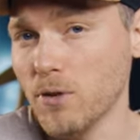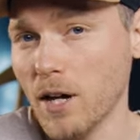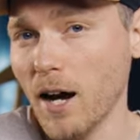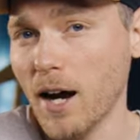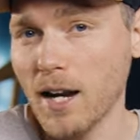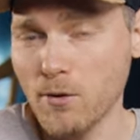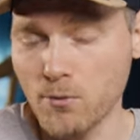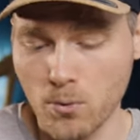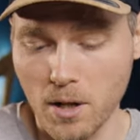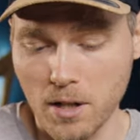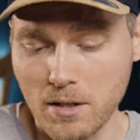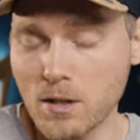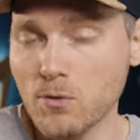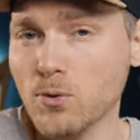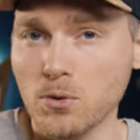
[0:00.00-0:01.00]
faire à la fois
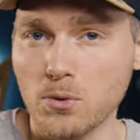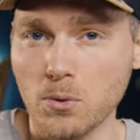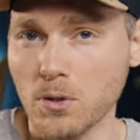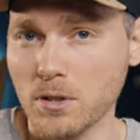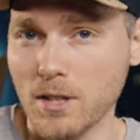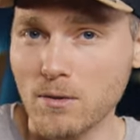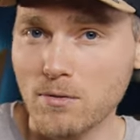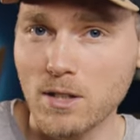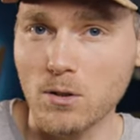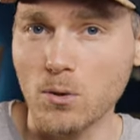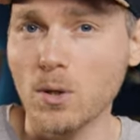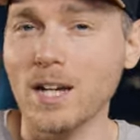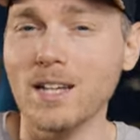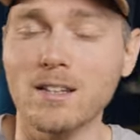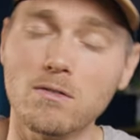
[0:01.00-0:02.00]
des photos, des
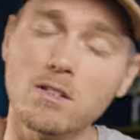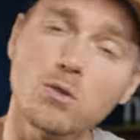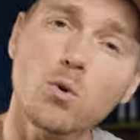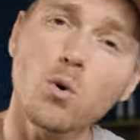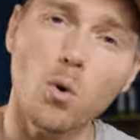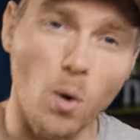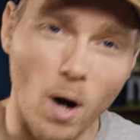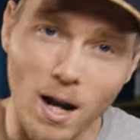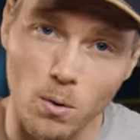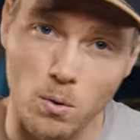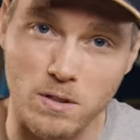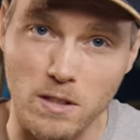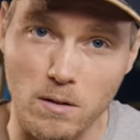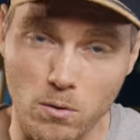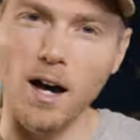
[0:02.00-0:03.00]
vidéos et des vidéos au
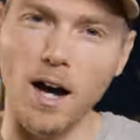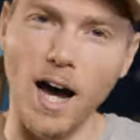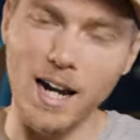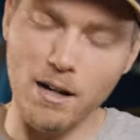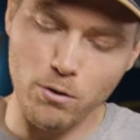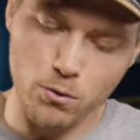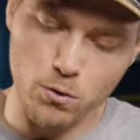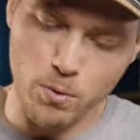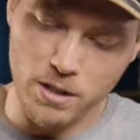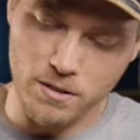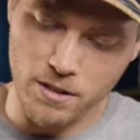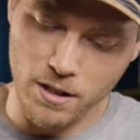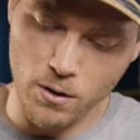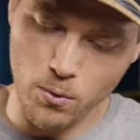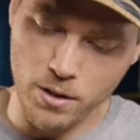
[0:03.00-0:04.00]
ralenti. À l'avant du
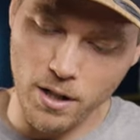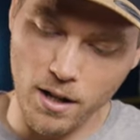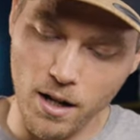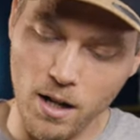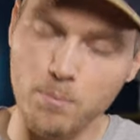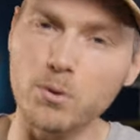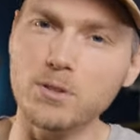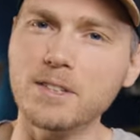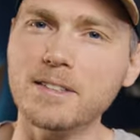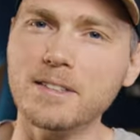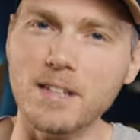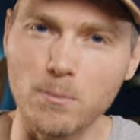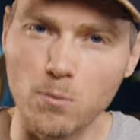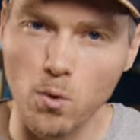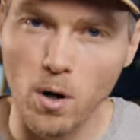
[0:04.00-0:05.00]
boîtier, on a un petit
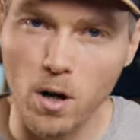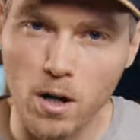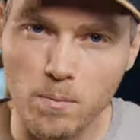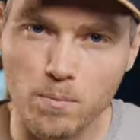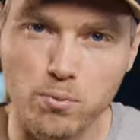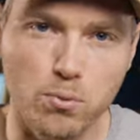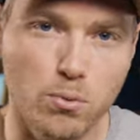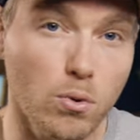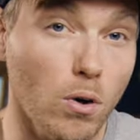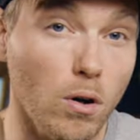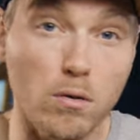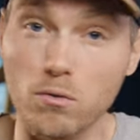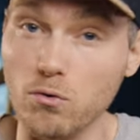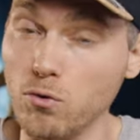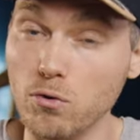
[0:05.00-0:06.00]
témoin
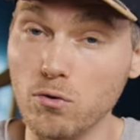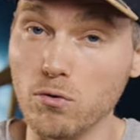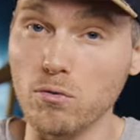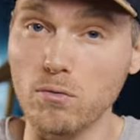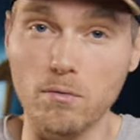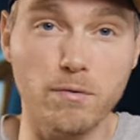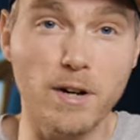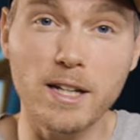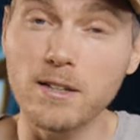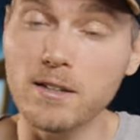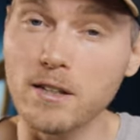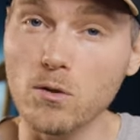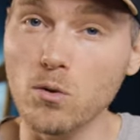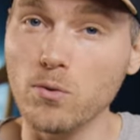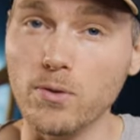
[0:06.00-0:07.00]
pour juste
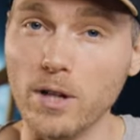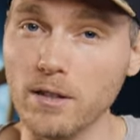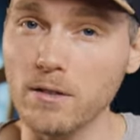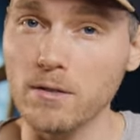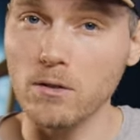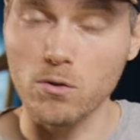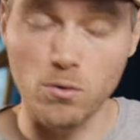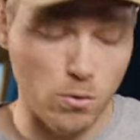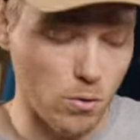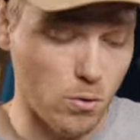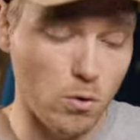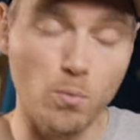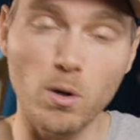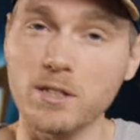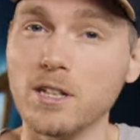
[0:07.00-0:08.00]
valider le fait que
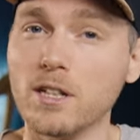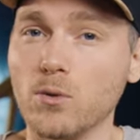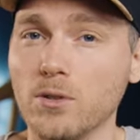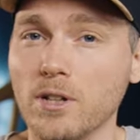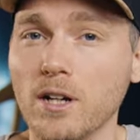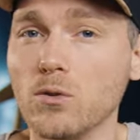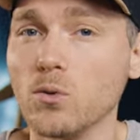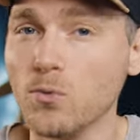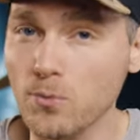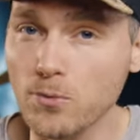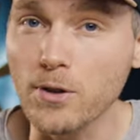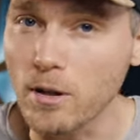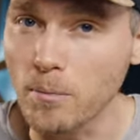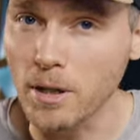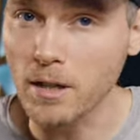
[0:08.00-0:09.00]
le boîtier est en train de
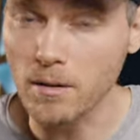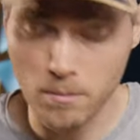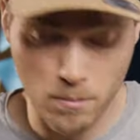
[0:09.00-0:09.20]
filmer.